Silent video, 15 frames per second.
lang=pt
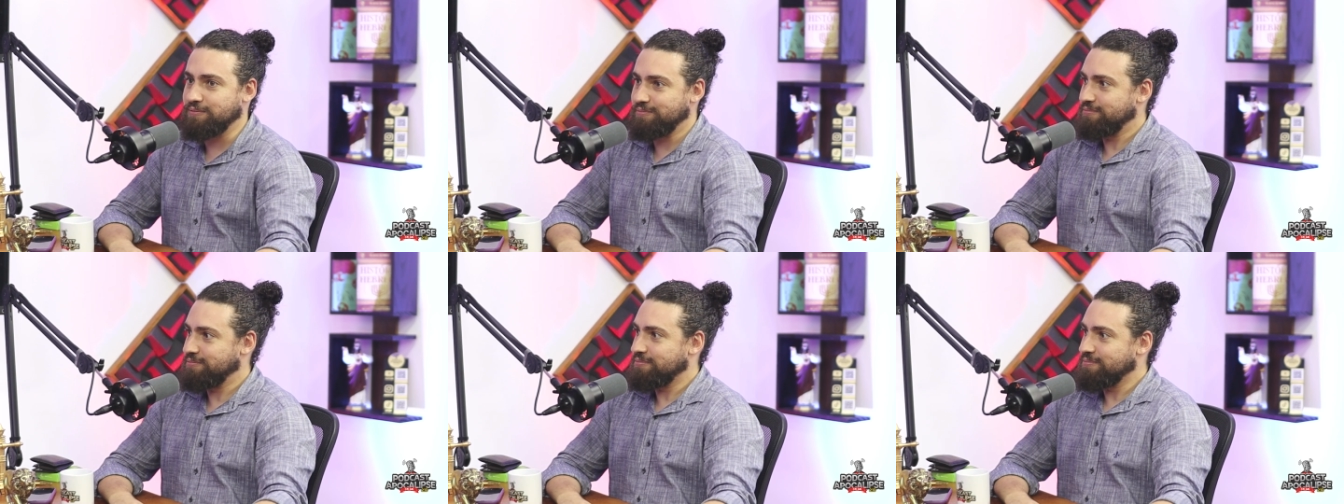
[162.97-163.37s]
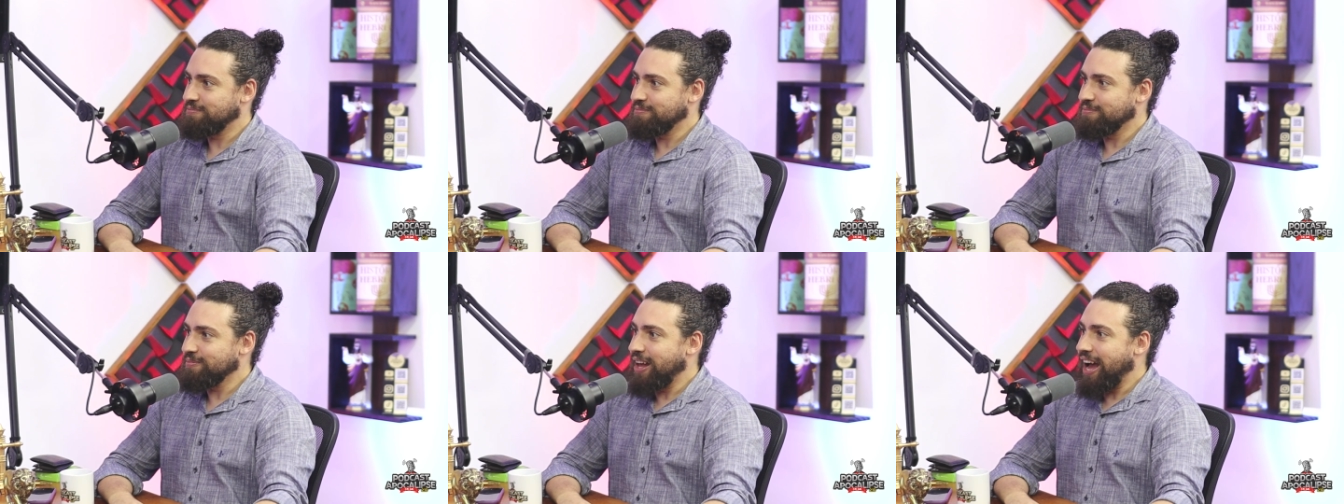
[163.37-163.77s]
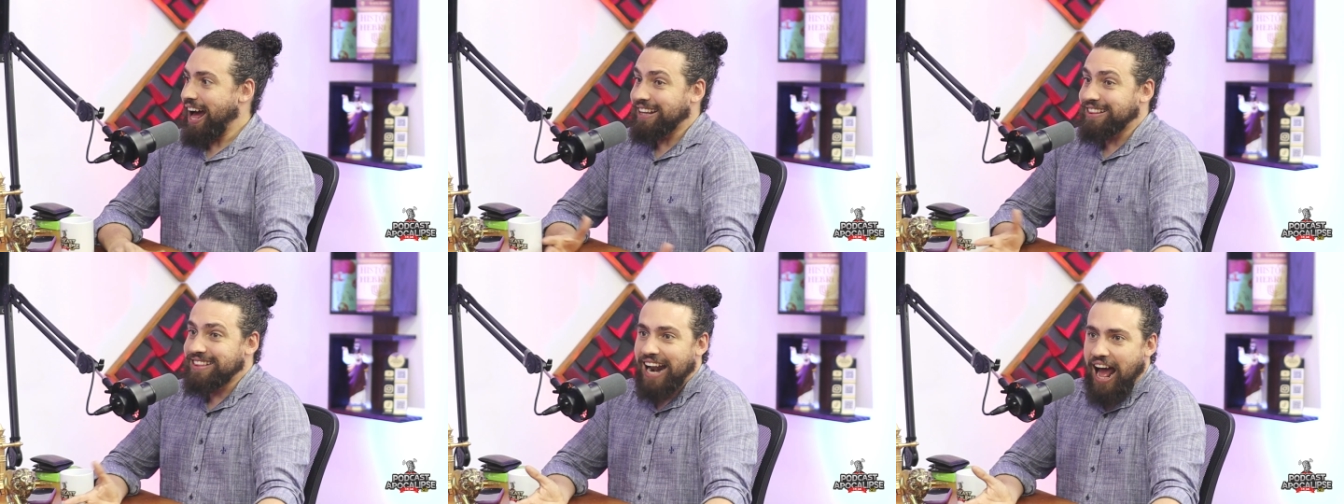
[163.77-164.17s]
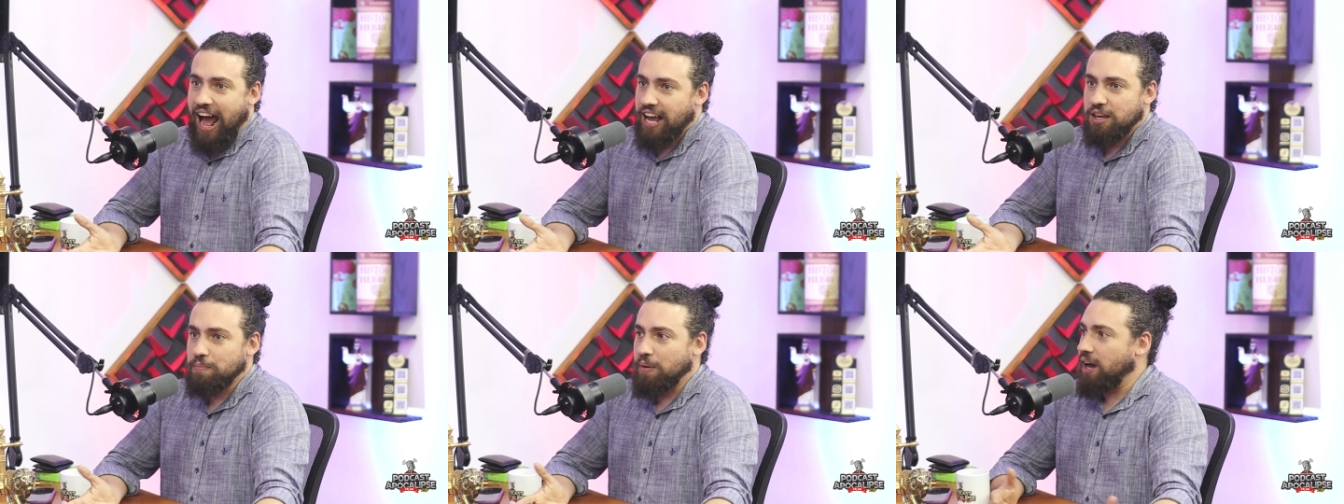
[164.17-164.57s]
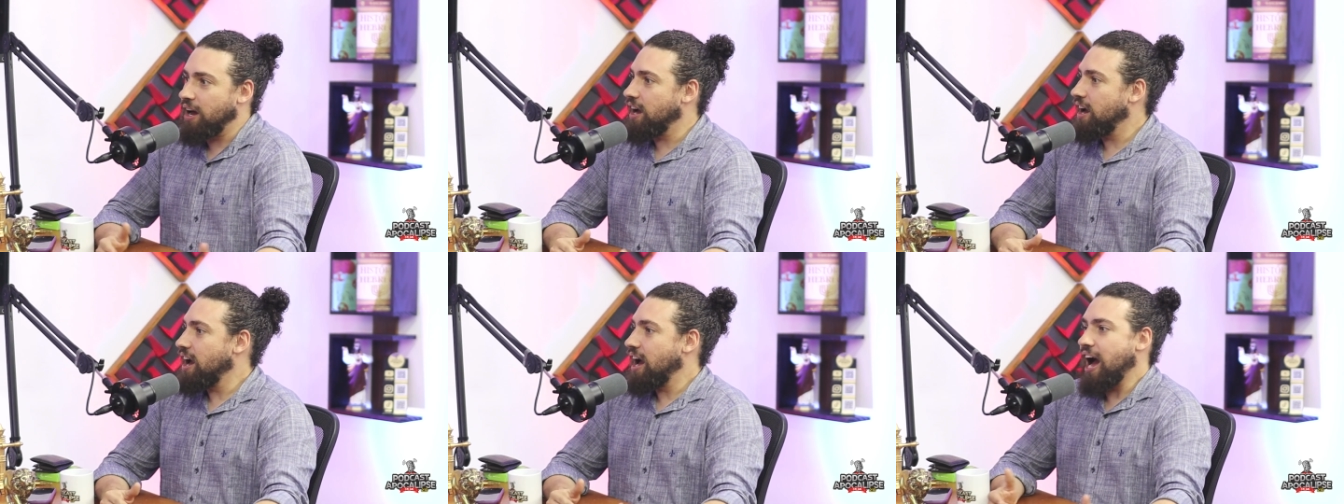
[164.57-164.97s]
Meu Deus. A dracma,
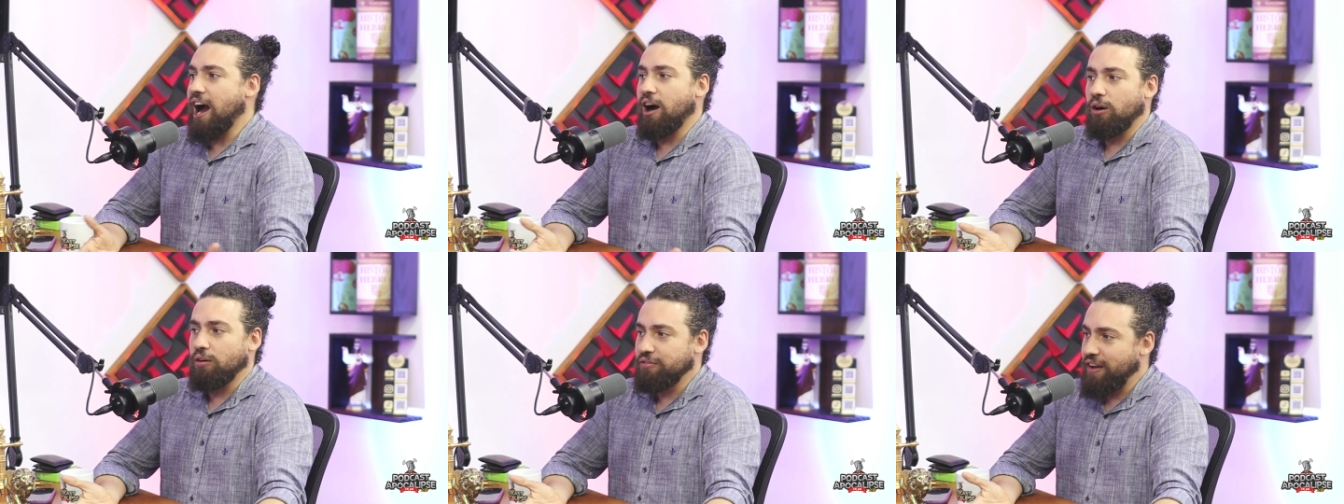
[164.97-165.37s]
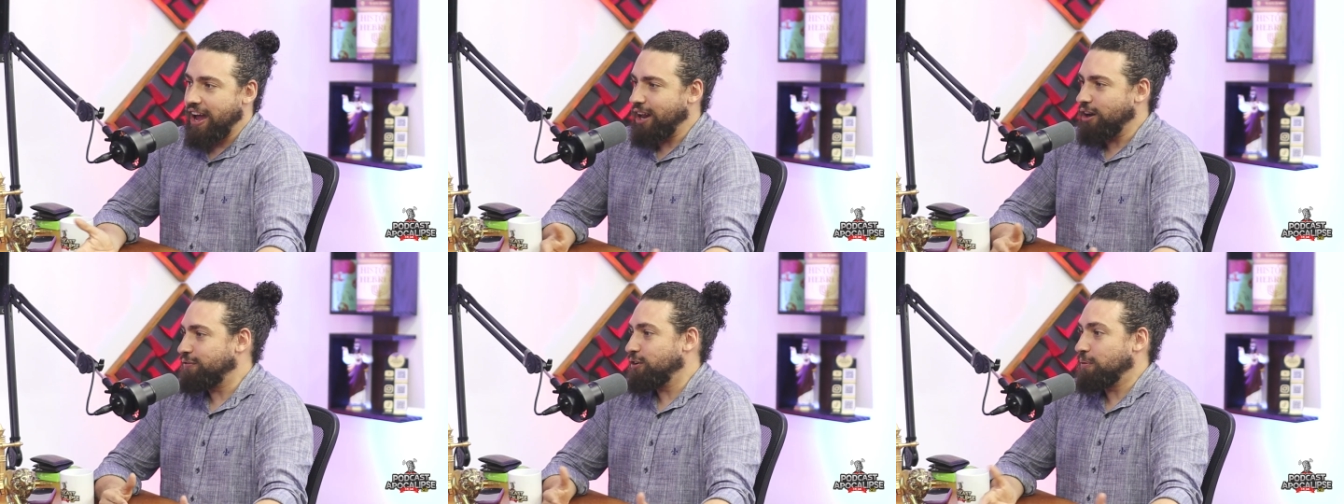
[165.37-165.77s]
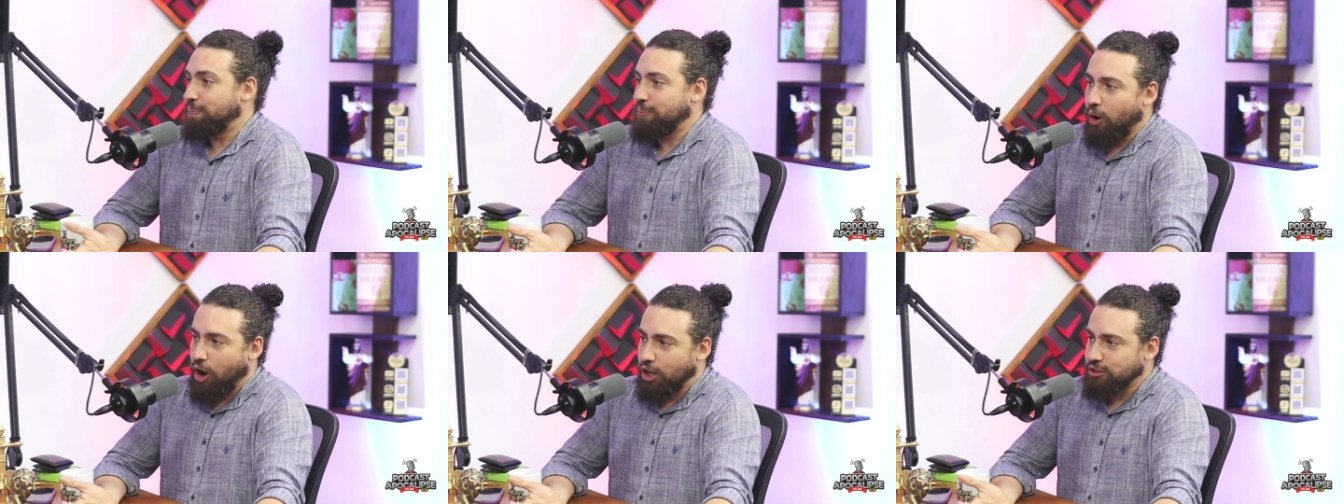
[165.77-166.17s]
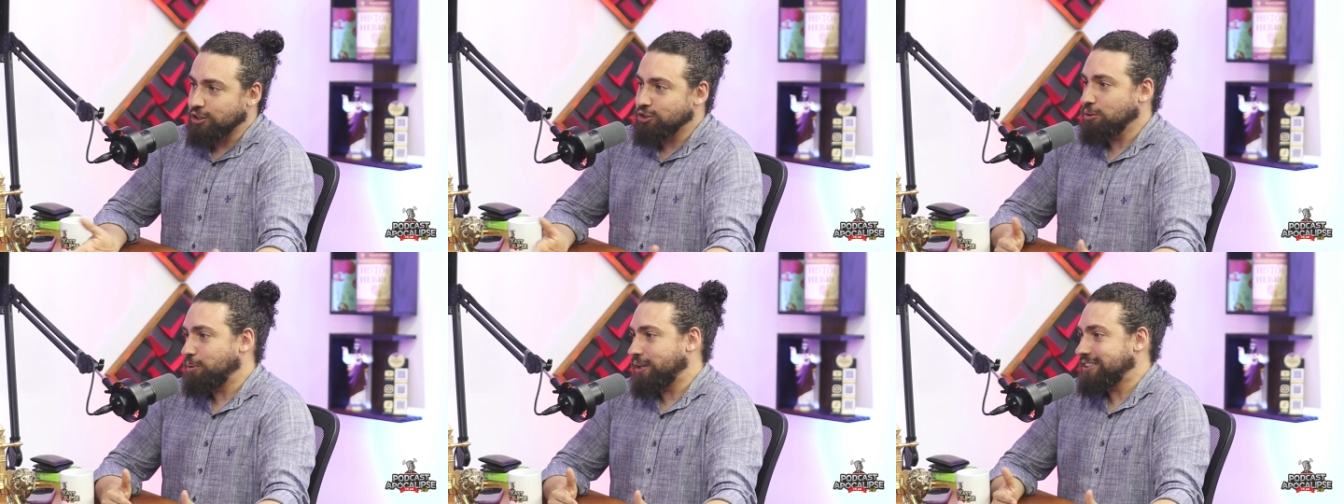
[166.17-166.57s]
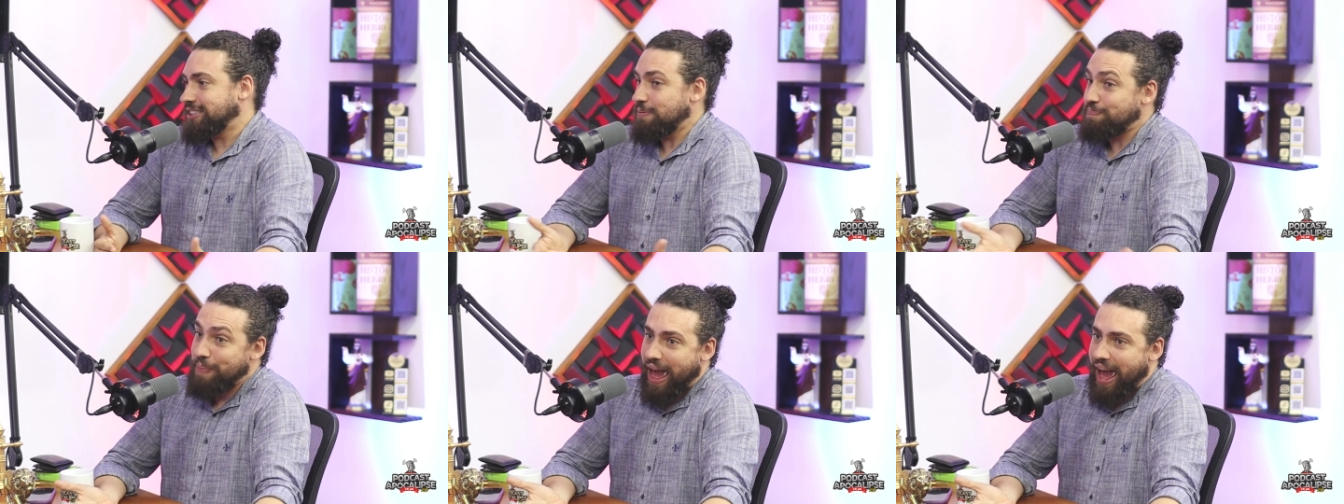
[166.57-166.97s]
a ovelha, o filho pródigo, é sobre o que se
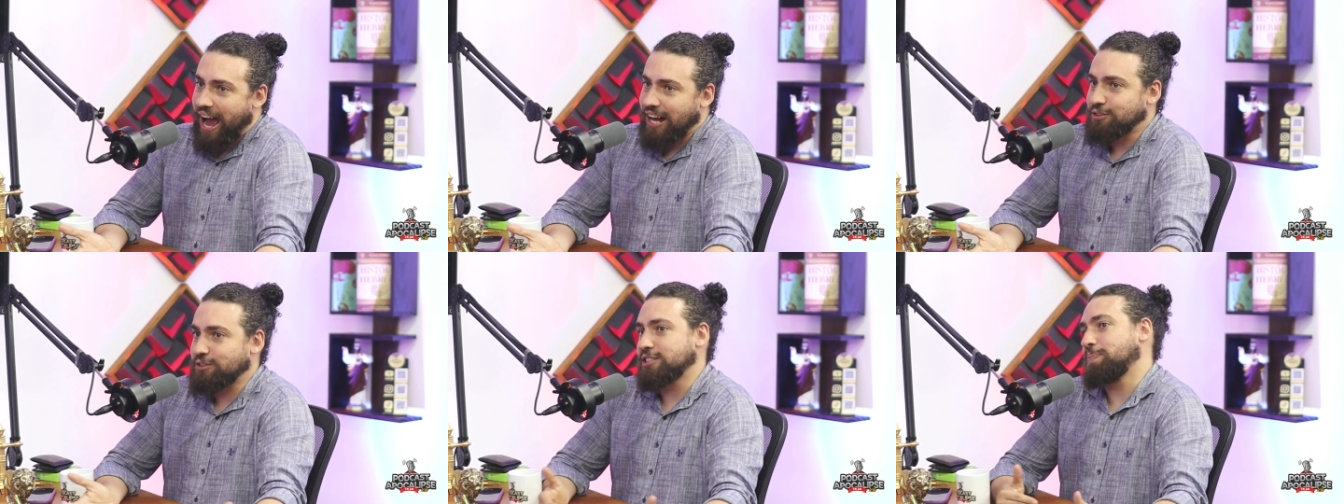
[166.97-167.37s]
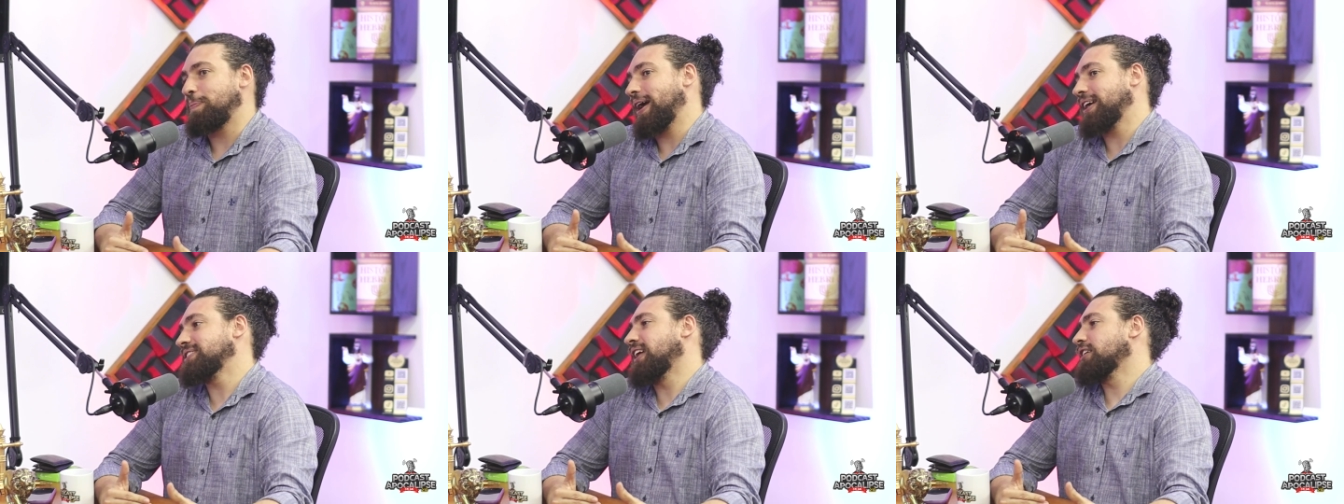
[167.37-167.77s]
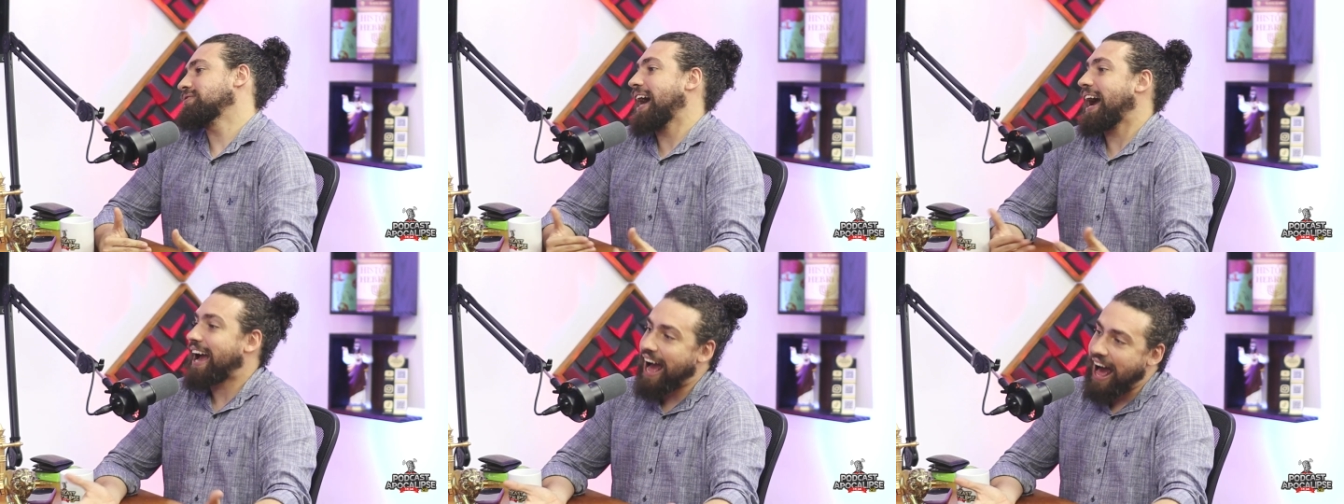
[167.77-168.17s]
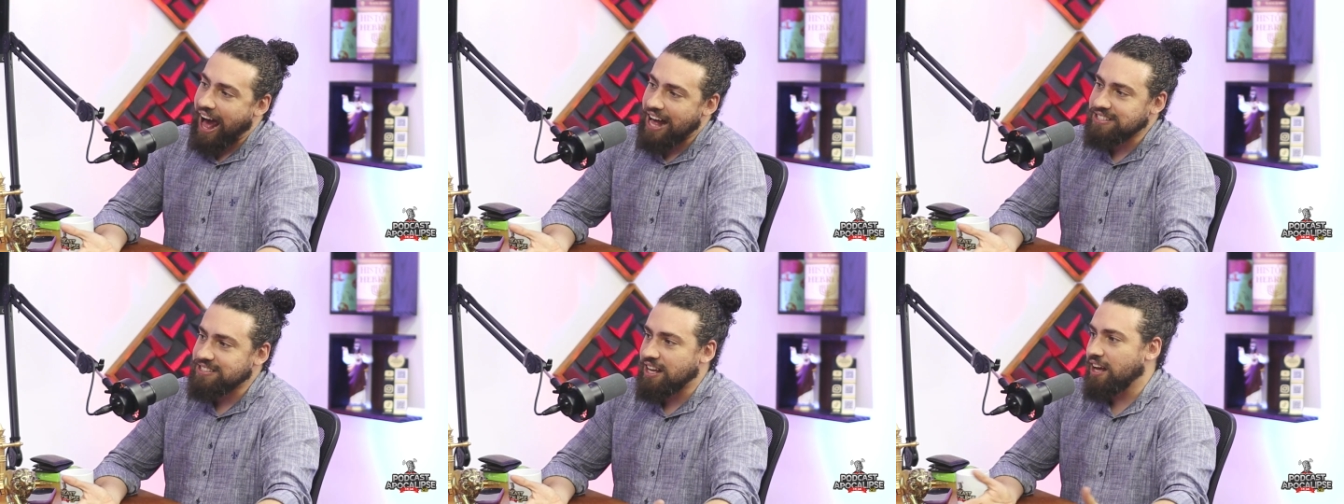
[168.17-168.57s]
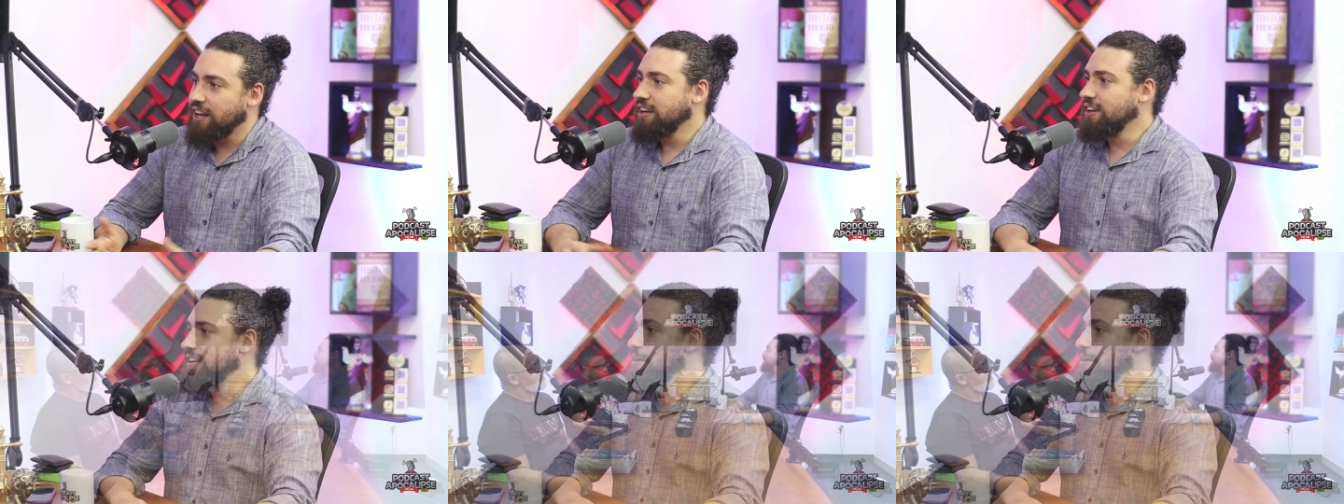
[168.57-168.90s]
perde, o que se perde é. dentro da casa. Fora.